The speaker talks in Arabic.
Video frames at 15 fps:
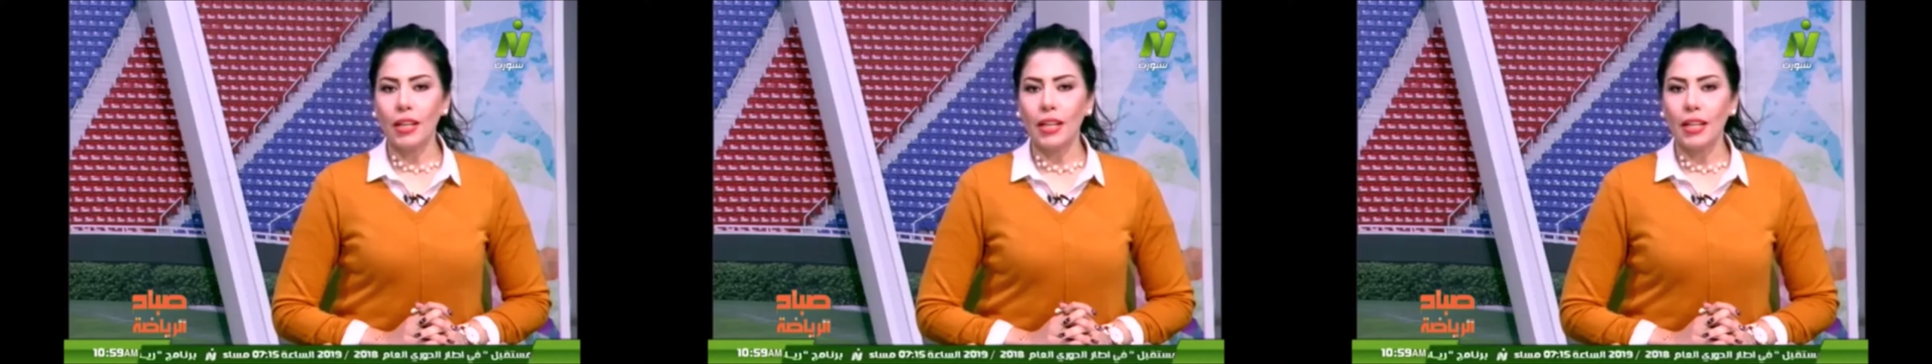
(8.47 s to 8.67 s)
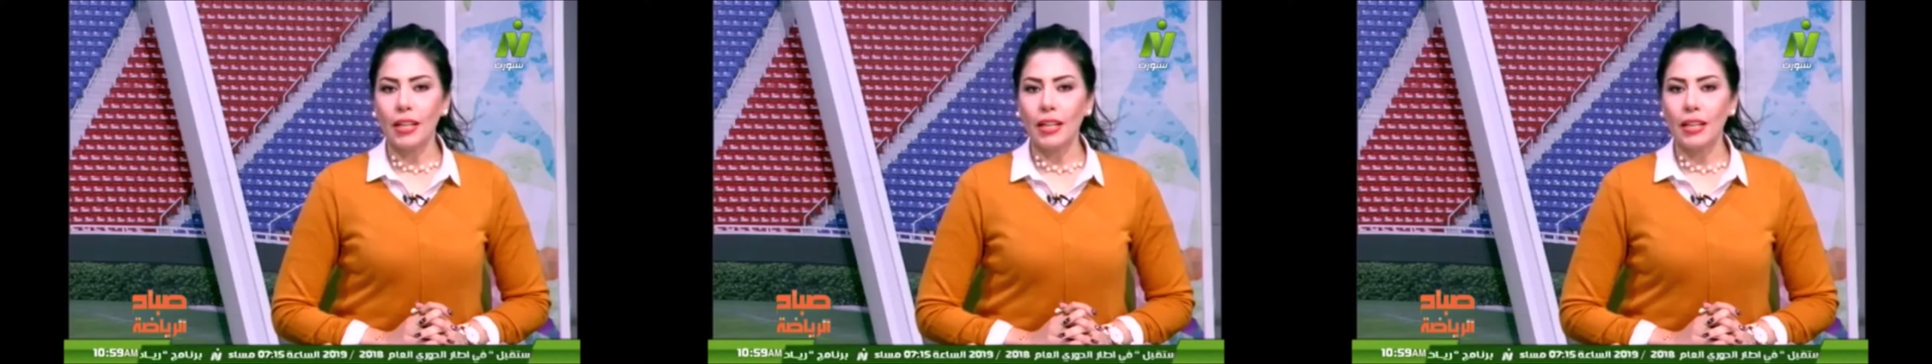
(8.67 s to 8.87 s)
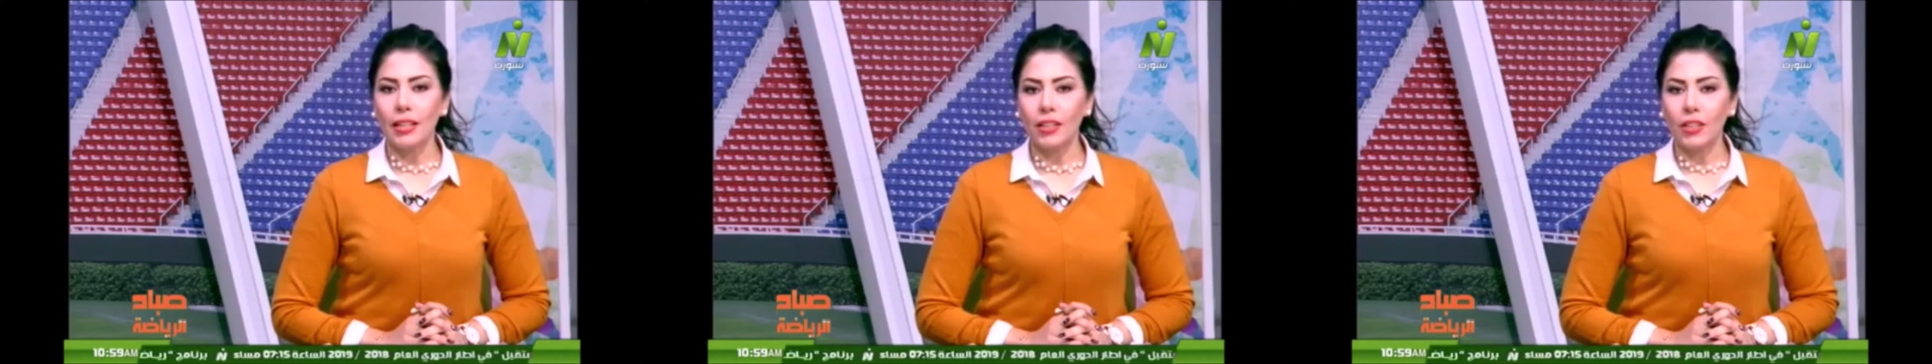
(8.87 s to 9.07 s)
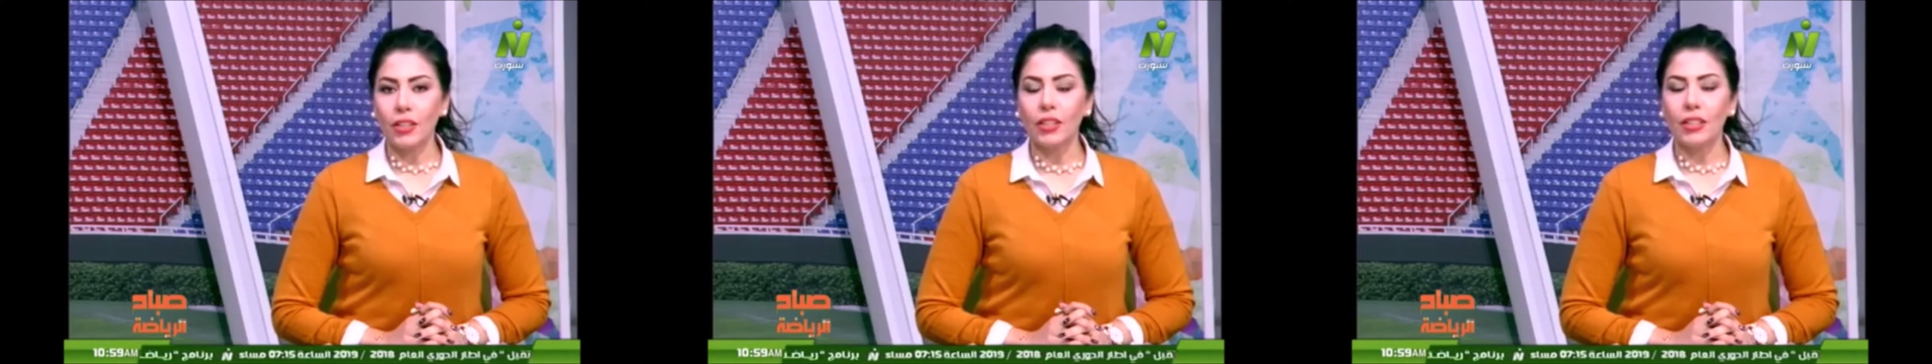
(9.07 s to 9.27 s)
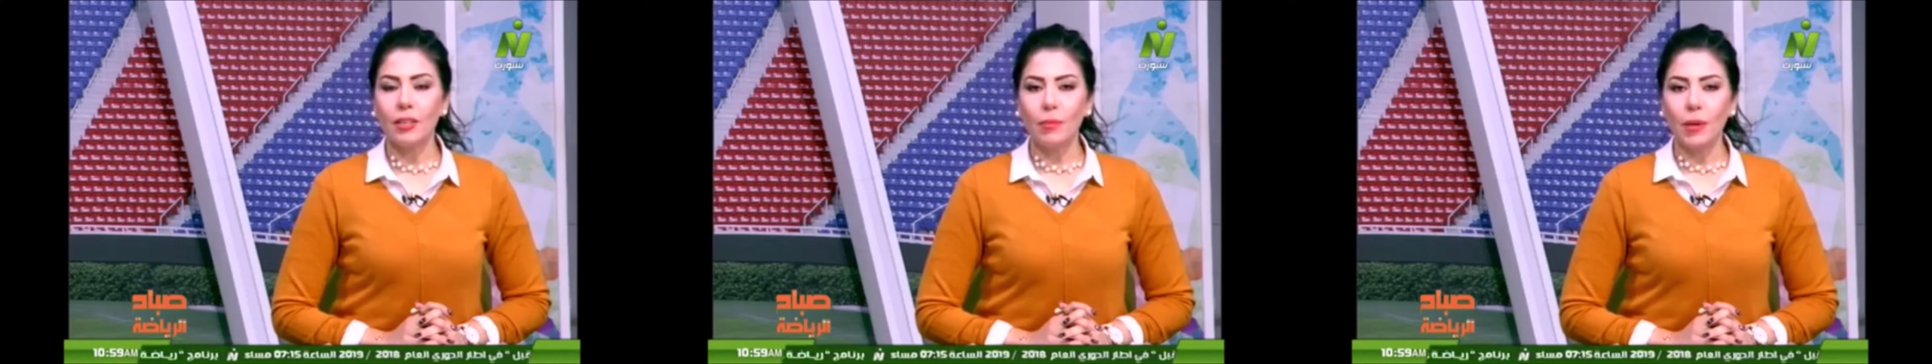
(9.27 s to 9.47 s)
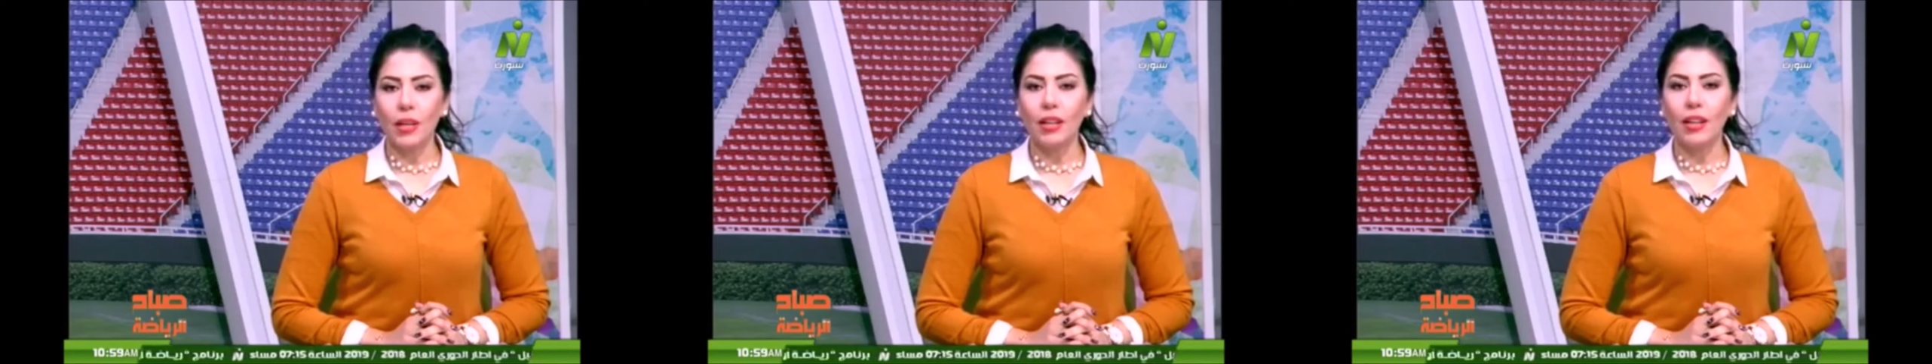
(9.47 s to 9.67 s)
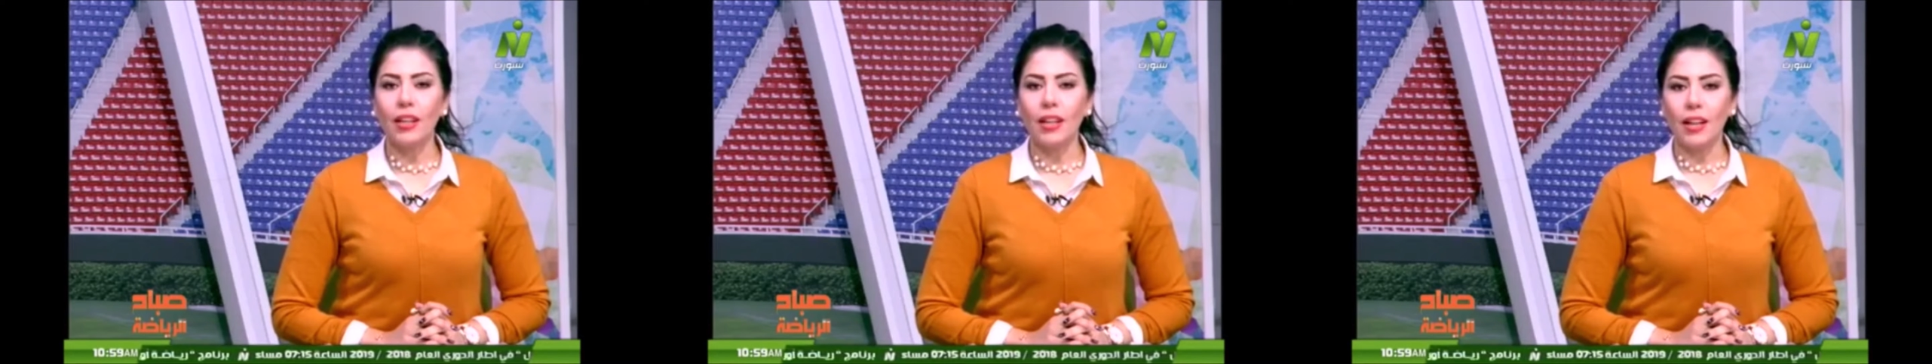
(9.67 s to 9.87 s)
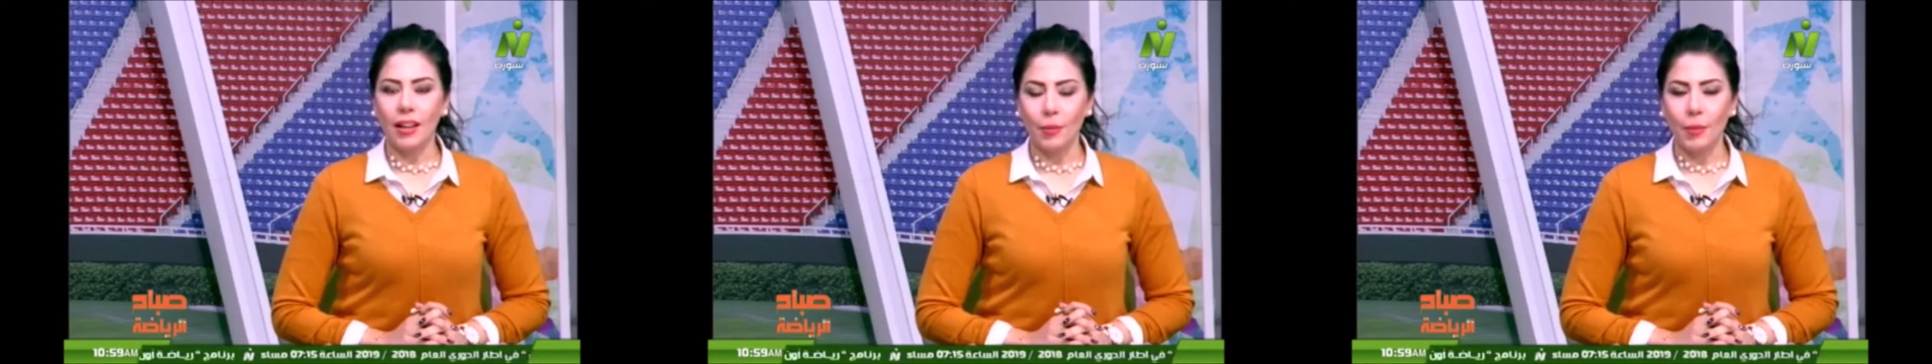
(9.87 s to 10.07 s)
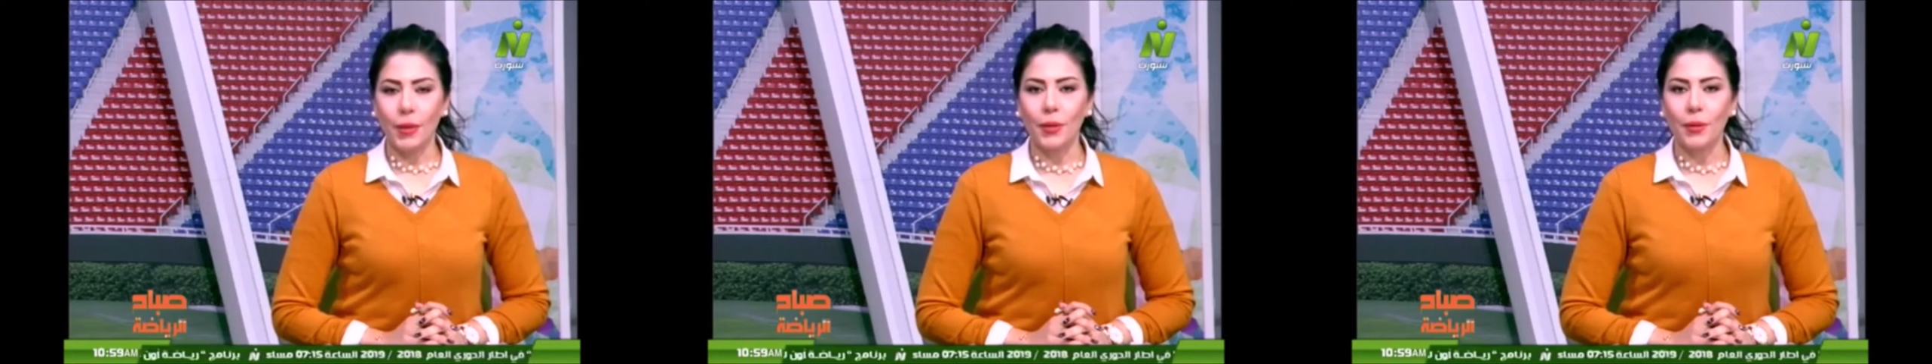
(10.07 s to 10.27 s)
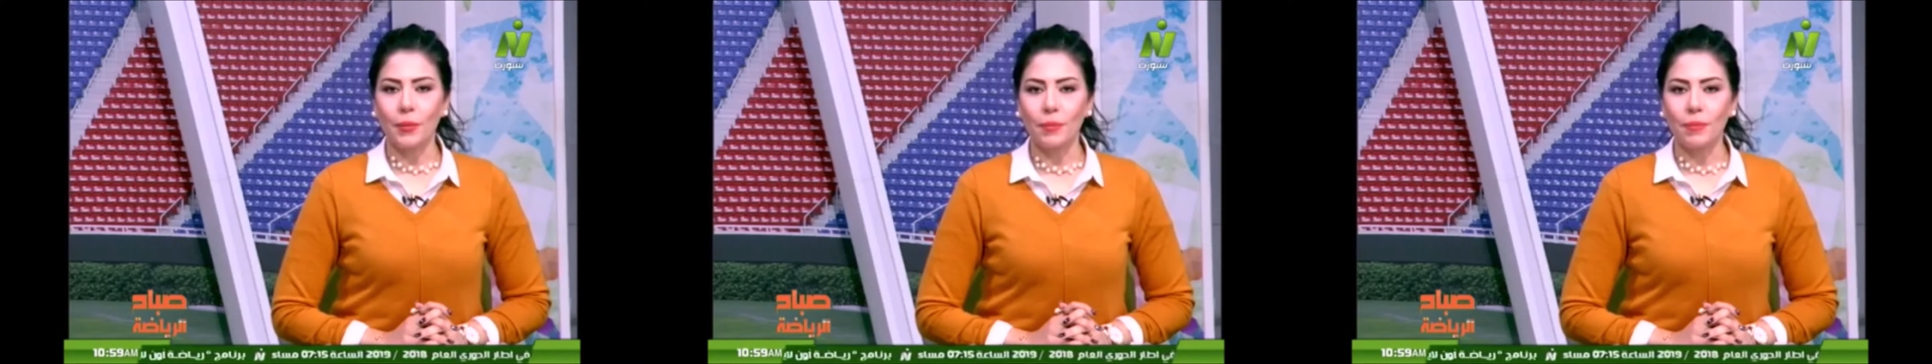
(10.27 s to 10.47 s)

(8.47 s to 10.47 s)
آه، رياضة المرأة العربية